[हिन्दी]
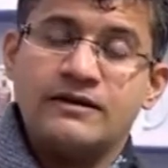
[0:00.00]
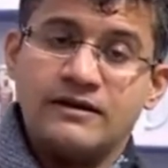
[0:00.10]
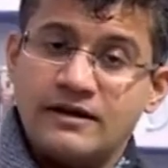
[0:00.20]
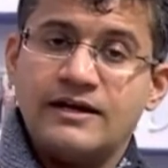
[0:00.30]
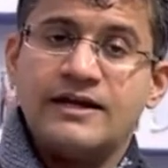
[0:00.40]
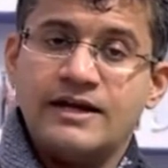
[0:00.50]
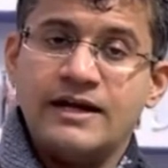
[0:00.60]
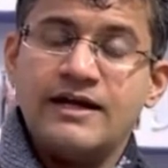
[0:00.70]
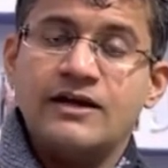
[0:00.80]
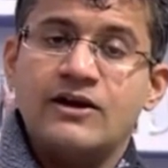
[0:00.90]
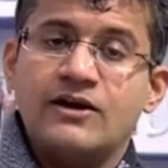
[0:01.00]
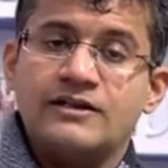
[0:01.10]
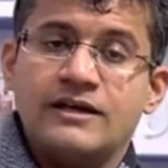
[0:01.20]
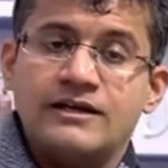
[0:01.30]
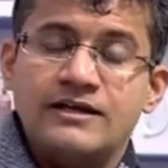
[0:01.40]
कर रहे हैं
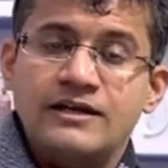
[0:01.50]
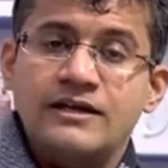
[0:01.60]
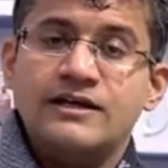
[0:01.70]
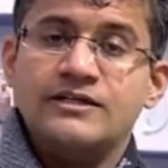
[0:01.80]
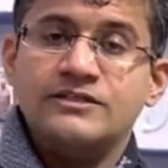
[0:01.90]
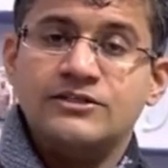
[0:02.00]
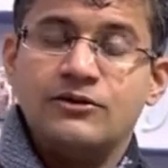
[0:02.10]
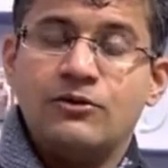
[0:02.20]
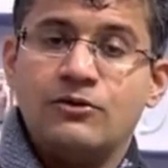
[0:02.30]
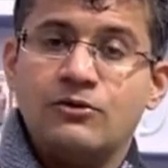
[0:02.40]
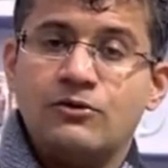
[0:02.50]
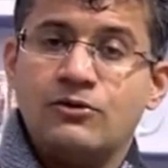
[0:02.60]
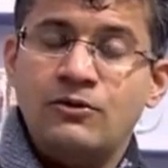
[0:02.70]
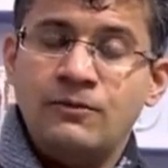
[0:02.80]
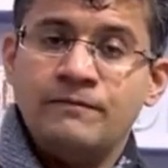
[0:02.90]
ताकि जिन लोगों को